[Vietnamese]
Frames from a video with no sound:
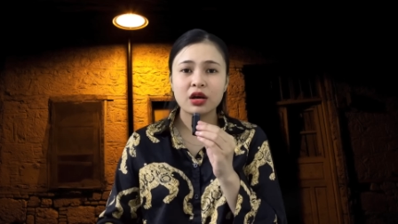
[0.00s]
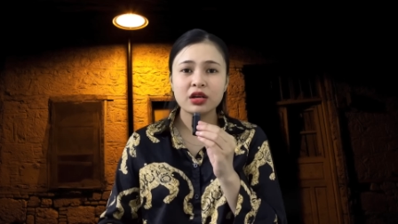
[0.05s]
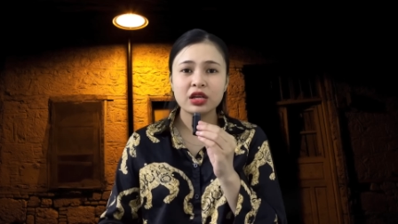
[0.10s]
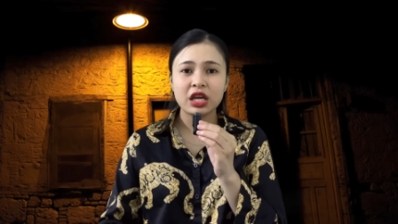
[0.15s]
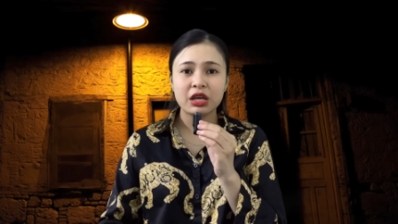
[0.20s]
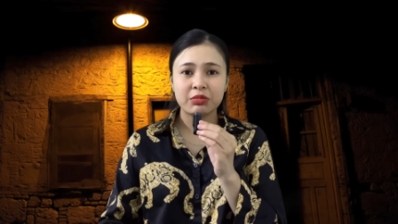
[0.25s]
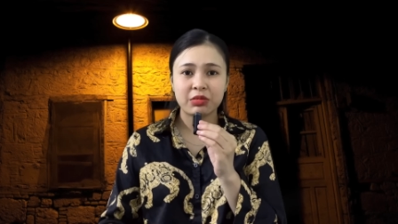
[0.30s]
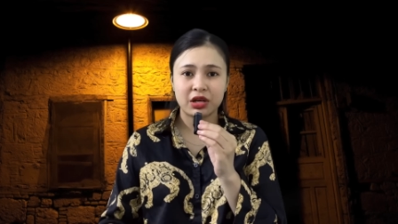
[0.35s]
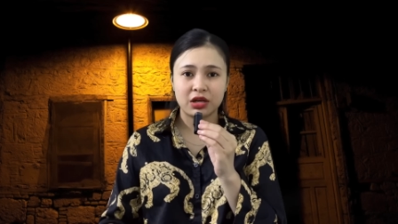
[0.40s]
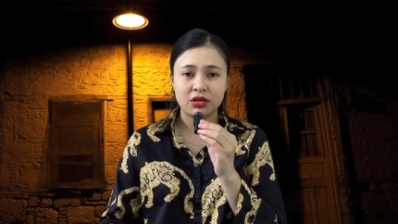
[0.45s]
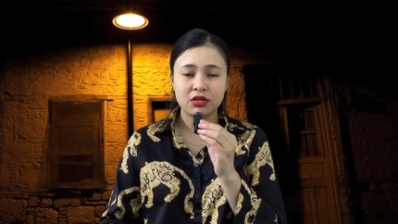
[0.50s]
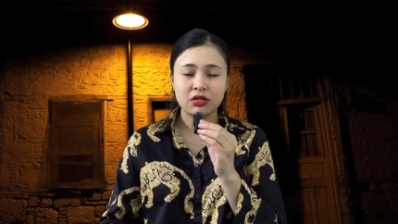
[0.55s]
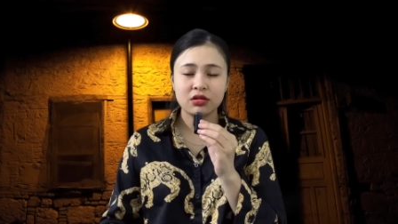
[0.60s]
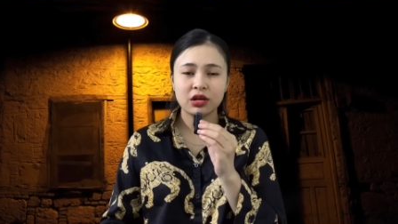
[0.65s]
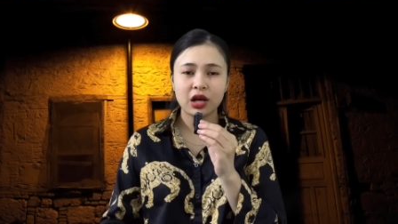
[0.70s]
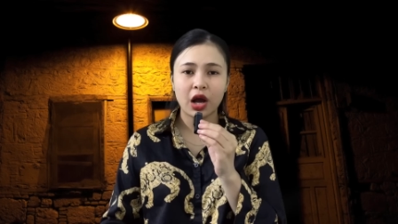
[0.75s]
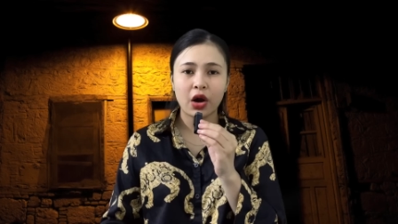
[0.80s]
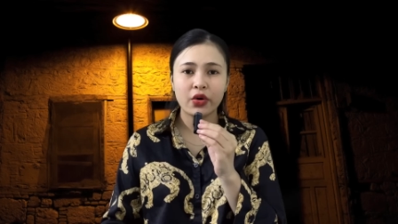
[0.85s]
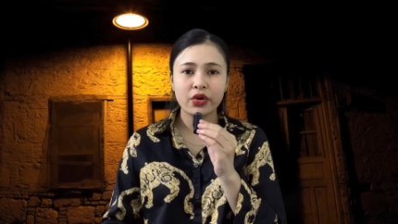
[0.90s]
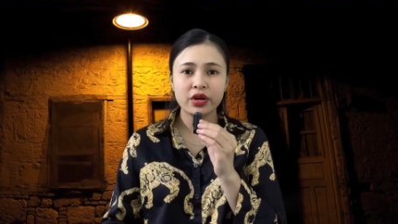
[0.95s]
Tới khi mà
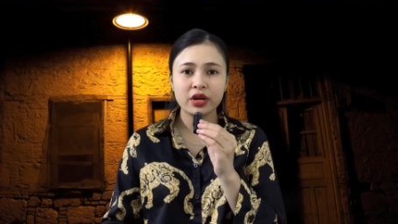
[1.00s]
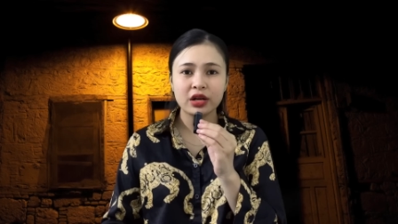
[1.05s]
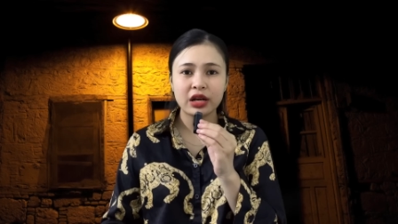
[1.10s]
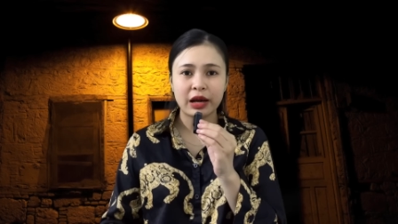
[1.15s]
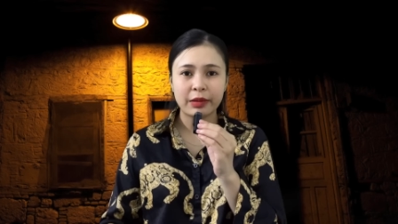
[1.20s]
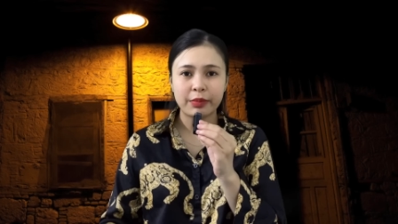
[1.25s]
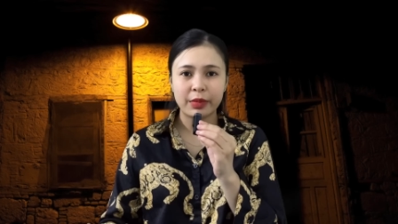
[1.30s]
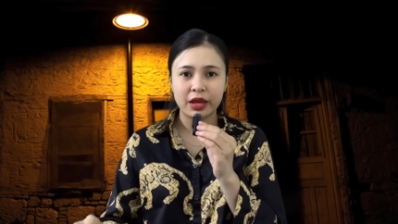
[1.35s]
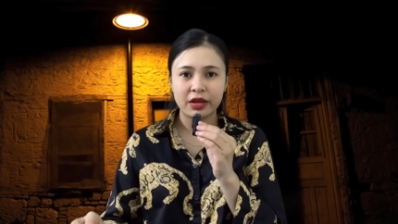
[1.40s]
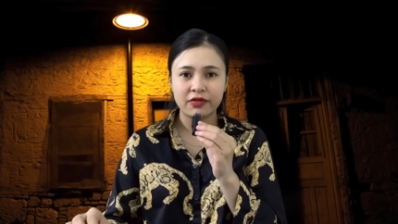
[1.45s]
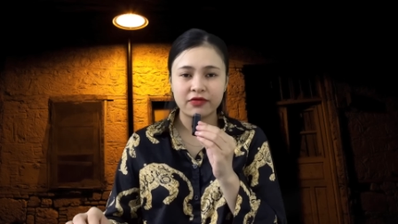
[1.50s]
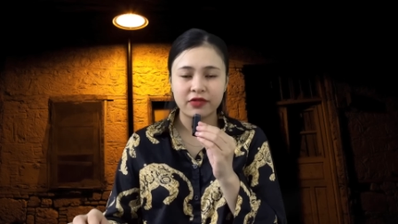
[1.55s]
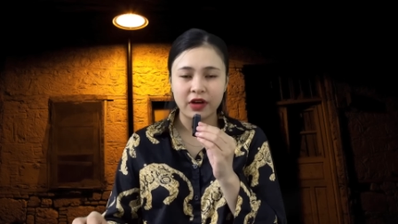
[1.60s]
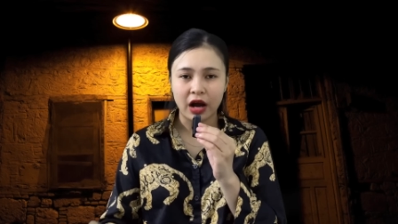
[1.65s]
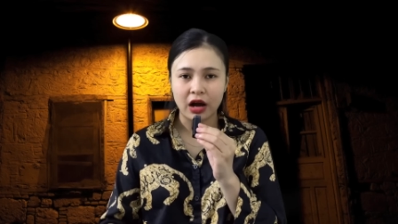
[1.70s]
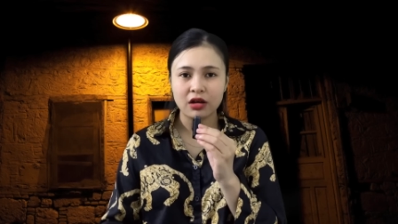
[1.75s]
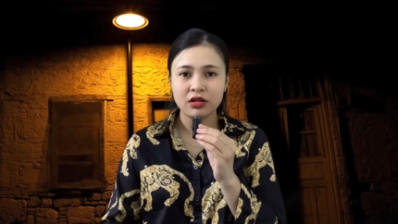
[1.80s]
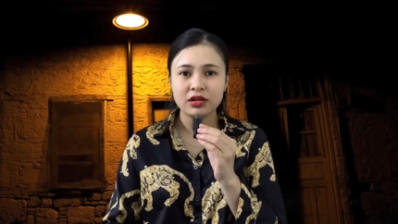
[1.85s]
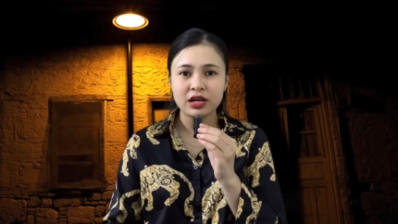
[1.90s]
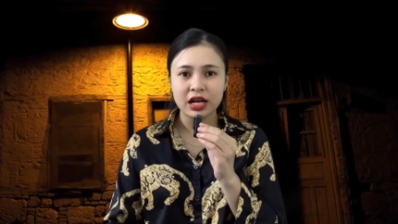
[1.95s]
nước ối nó đã bị
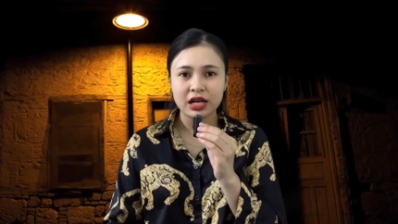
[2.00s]
vỡ